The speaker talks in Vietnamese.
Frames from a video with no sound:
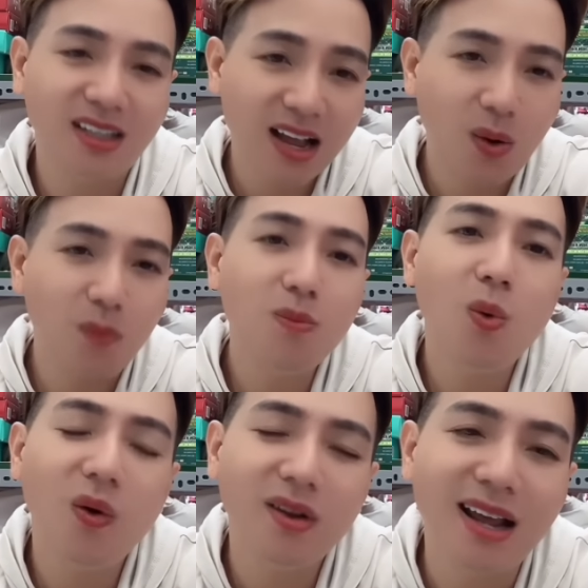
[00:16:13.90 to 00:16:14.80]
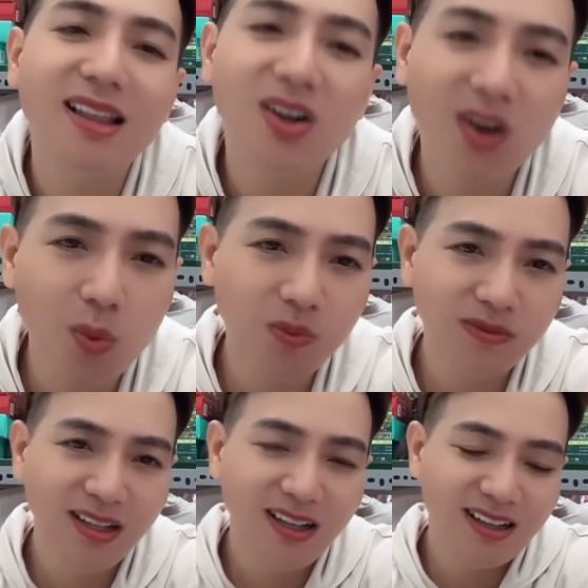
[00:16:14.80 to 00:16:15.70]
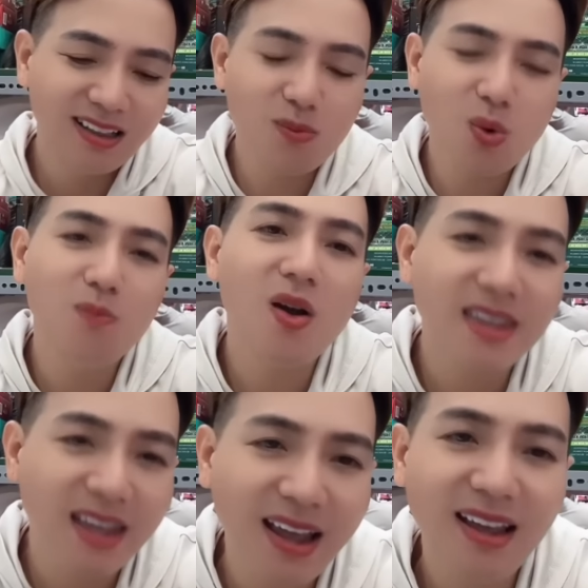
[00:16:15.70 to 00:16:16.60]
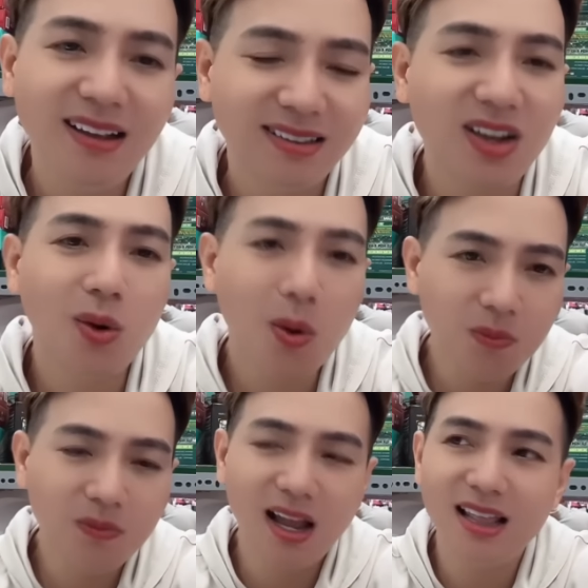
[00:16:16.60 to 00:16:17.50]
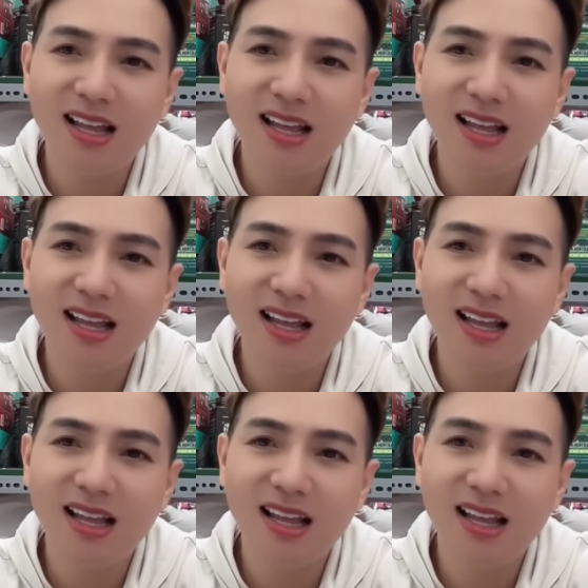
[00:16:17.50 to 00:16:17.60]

người ta cũng mua để người ta cúng ta mua bó nhang người ta cúng